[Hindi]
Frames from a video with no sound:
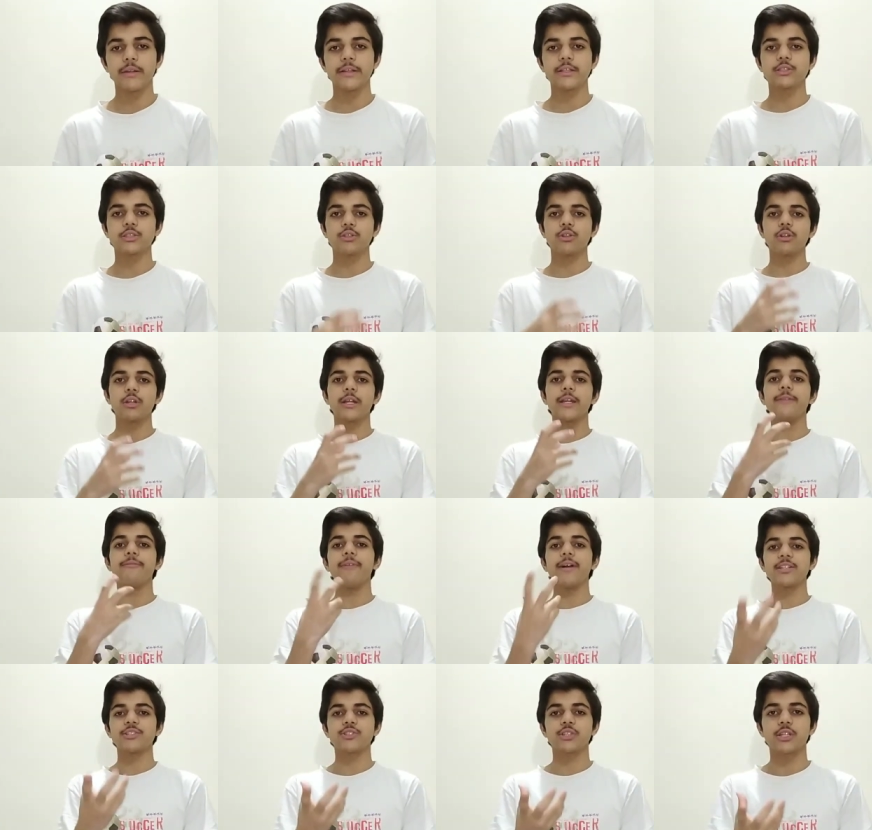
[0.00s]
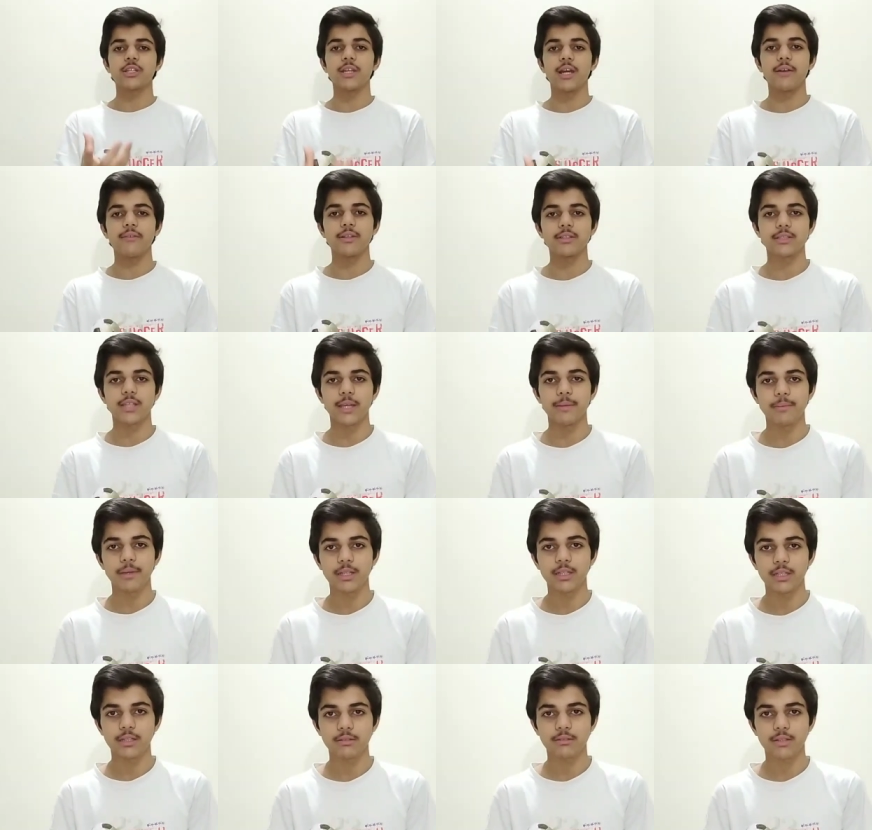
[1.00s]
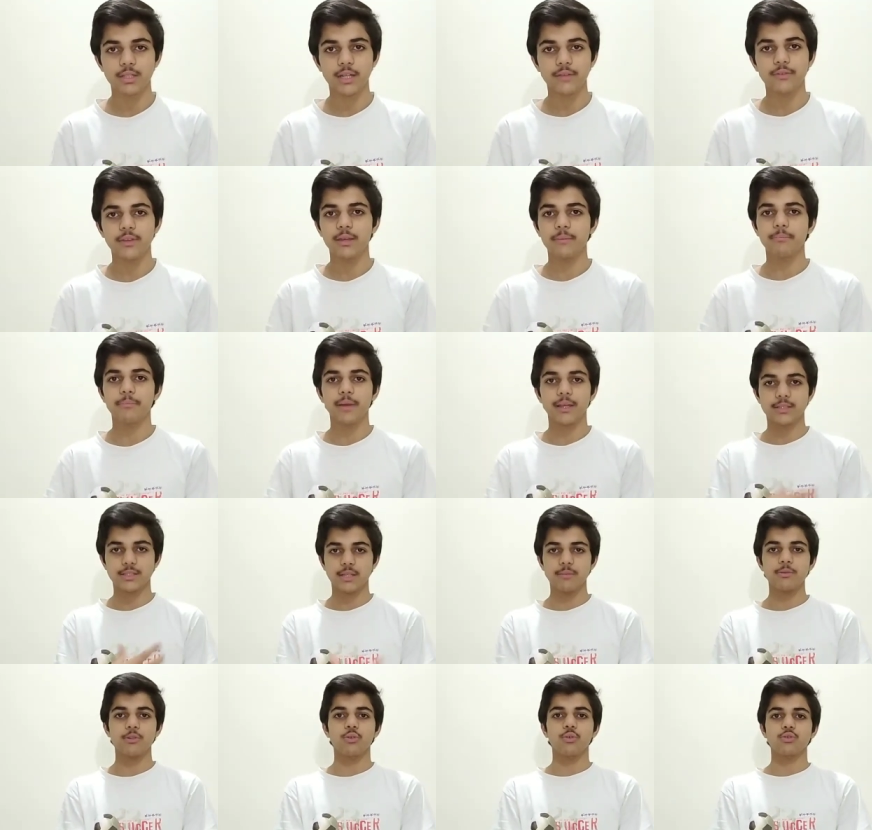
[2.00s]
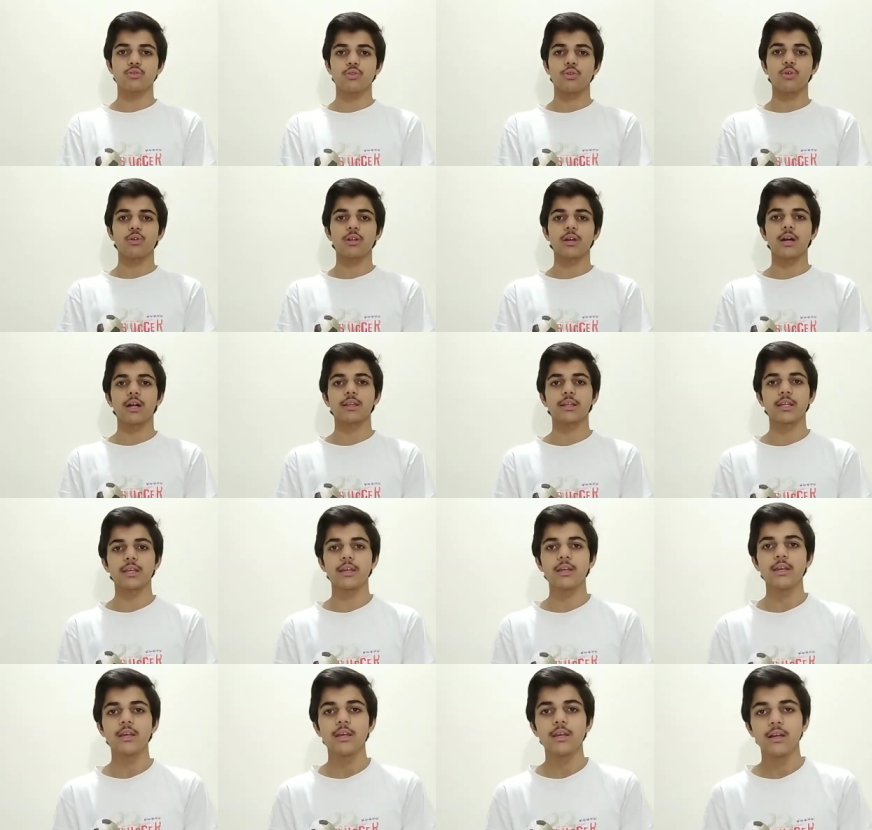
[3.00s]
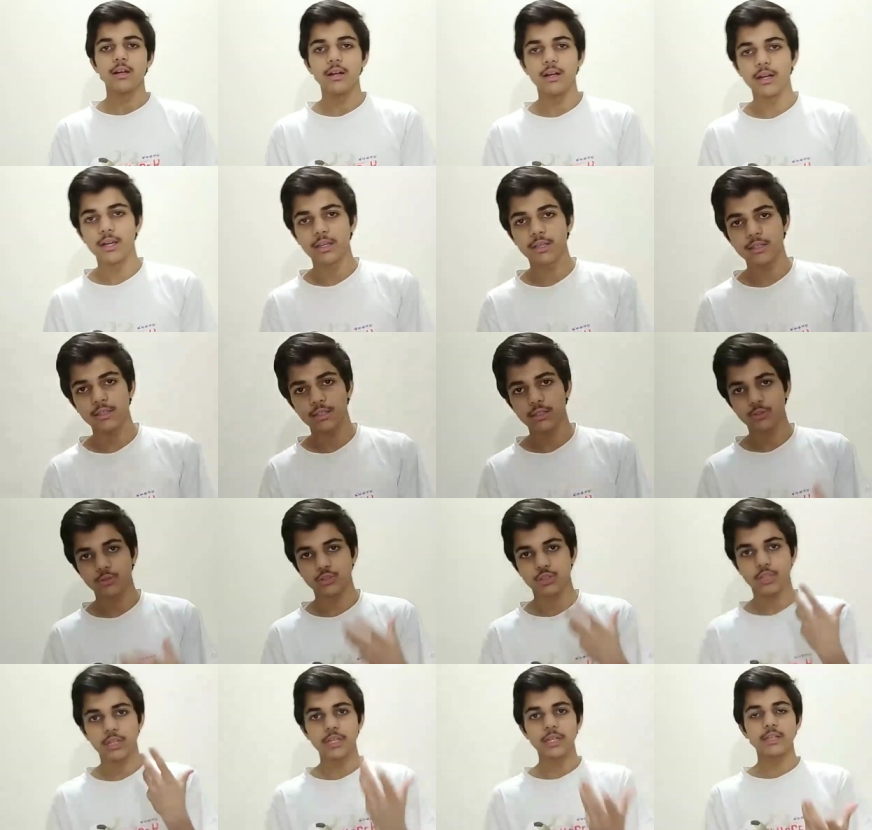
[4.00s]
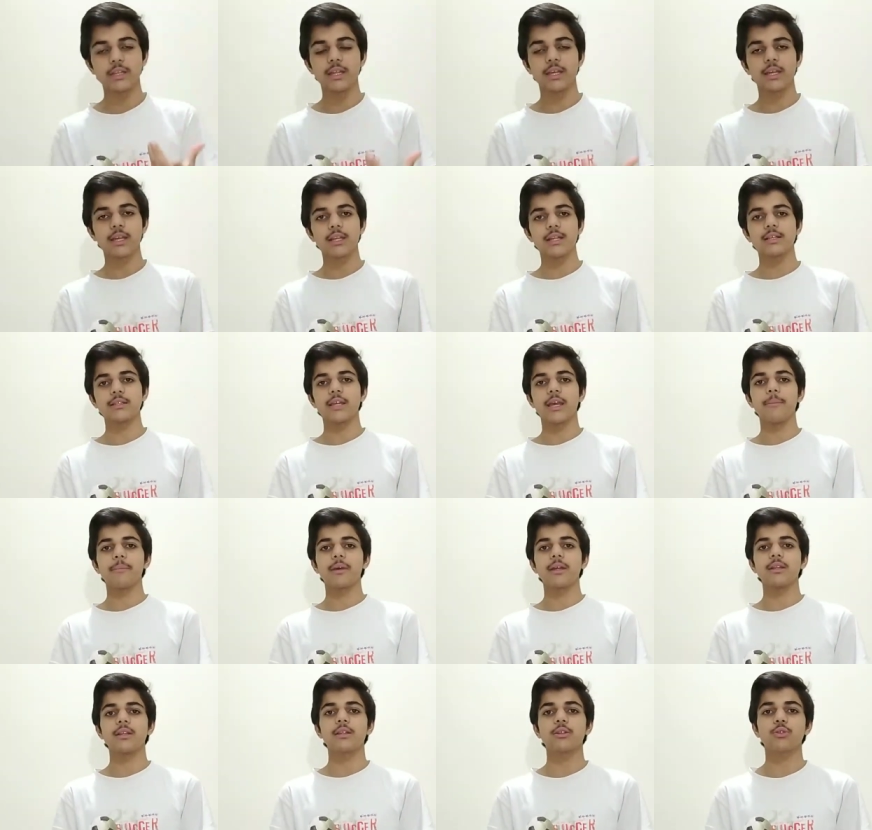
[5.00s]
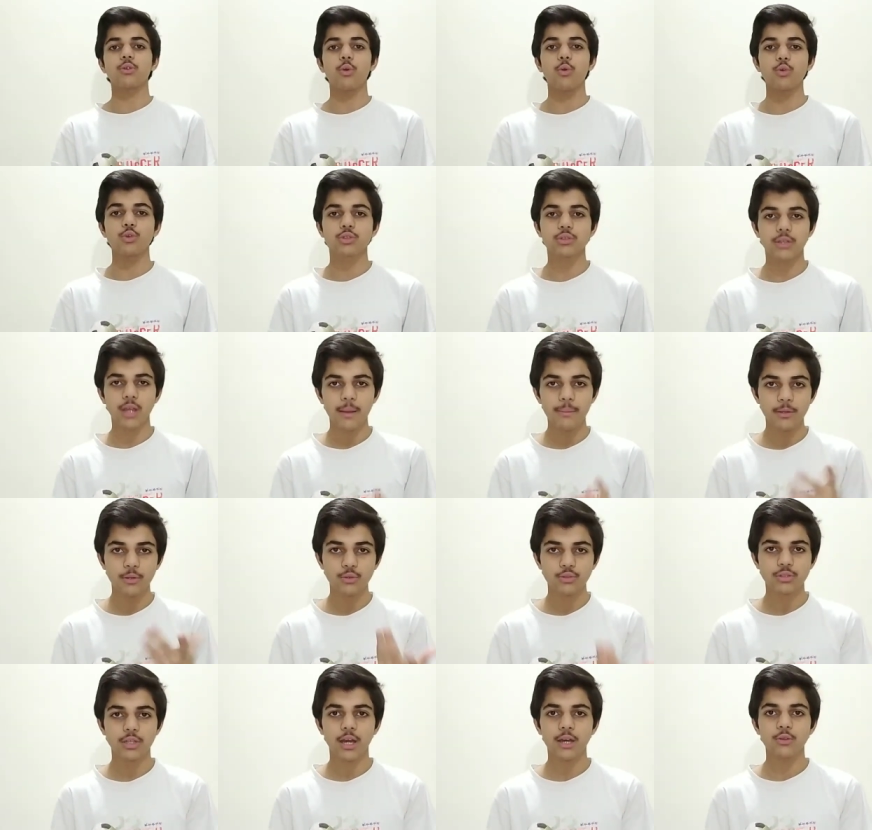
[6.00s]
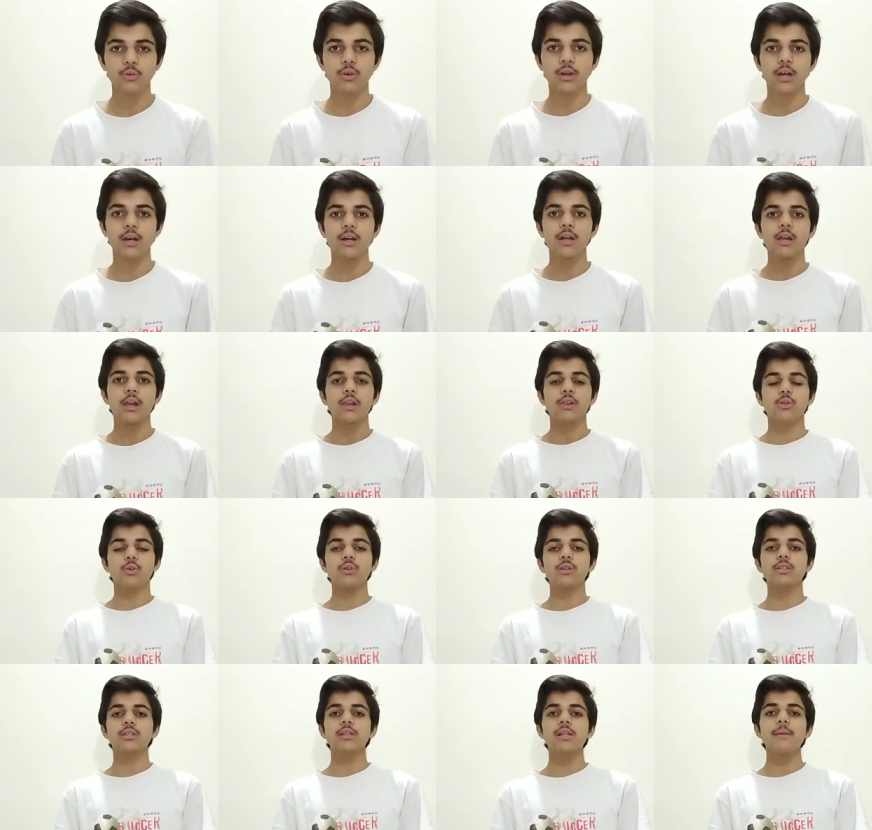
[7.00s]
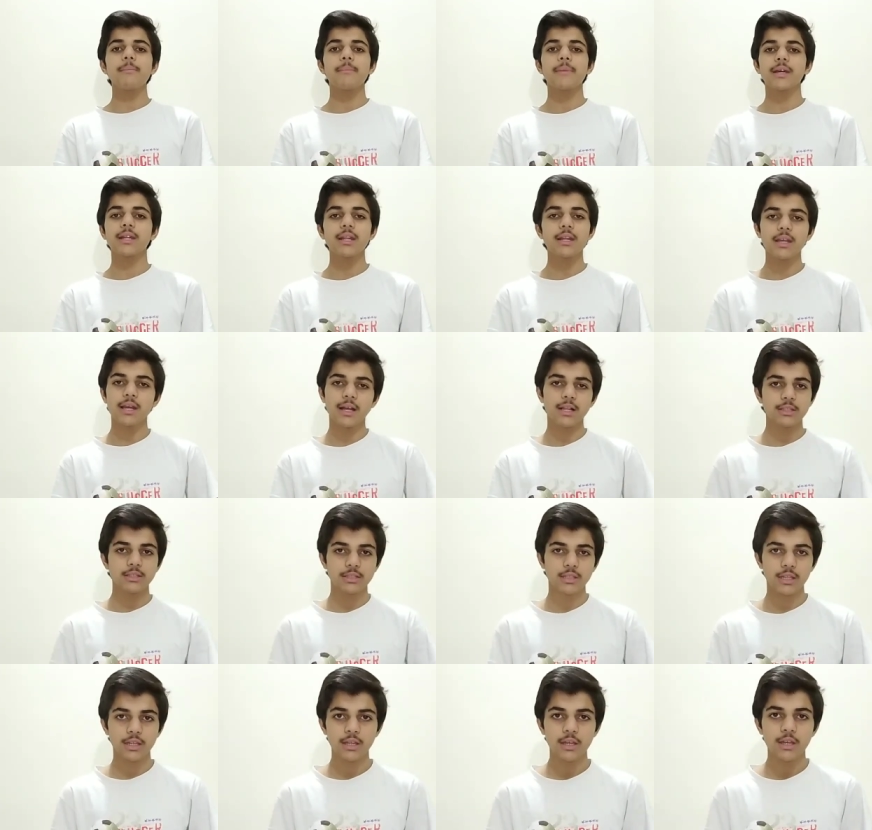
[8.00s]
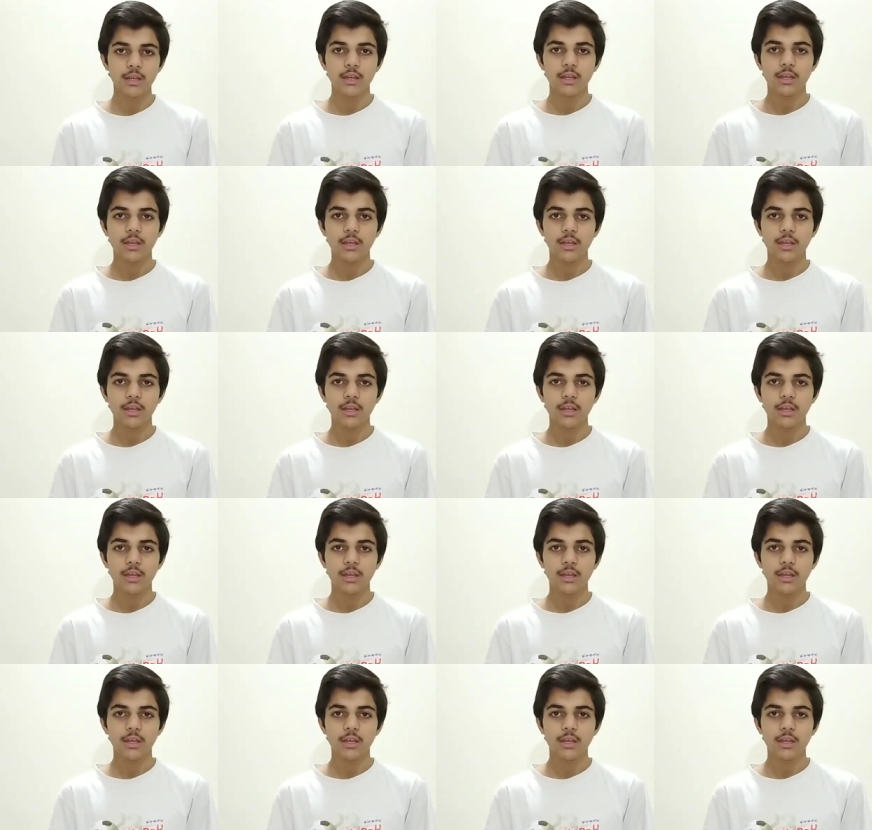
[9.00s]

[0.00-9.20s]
ने जिन्होंने इन्वेस्ट किया वैसे गेम के अंदर सिर्फ ये पैसे भी तो कुछ लोग लगाते हैं कि कुछ खरीदने के लिए गेम के अंदर तो उसका भी नुकसान होगा तो इसलिए मेरे ख्याल से